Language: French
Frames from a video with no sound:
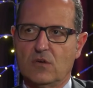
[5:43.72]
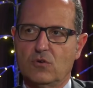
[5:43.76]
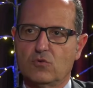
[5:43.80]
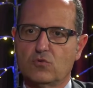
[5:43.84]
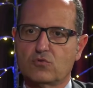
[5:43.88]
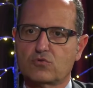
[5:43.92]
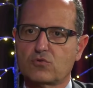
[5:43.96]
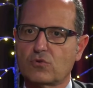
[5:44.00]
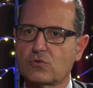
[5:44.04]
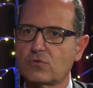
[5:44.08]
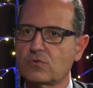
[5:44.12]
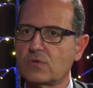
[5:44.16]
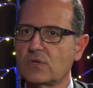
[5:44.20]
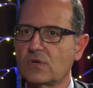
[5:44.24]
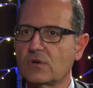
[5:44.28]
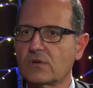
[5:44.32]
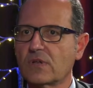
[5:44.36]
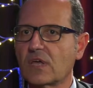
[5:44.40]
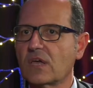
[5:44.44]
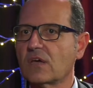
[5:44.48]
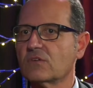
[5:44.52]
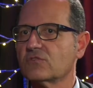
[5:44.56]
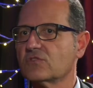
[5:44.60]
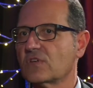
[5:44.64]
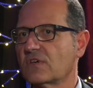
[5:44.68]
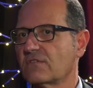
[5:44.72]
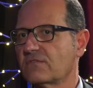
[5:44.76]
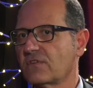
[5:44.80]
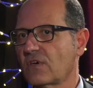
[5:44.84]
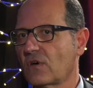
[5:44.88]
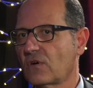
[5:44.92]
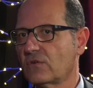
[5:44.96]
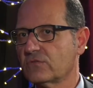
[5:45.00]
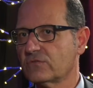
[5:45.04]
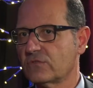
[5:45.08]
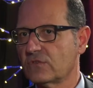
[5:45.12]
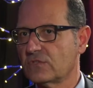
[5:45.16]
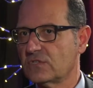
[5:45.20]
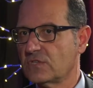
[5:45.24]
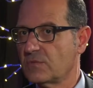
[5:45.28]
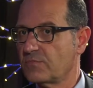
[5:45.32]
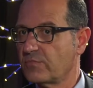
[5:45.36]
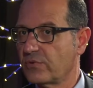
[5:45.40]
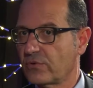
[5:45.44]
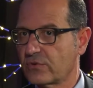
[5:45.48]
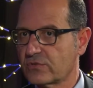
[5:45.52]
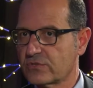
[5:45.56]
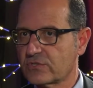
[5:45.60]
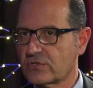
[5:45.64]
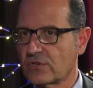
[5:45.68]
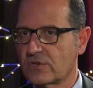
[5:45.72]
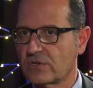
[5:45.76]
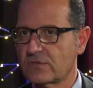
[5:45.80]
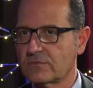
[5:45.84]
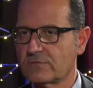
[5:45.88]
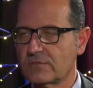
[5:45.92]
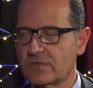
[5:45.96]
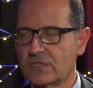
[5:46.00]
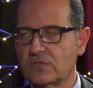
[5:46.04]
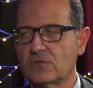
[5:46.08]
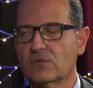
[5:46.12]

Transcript: Aujourd'hui, on est aux environs de 10%, mais